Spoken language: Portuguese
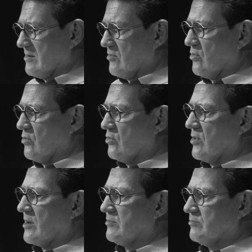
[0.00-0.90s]
o
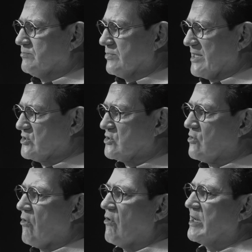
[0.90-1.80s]

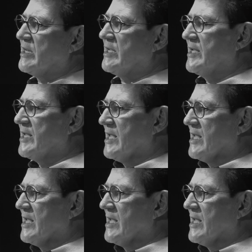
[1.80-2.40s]
escolhe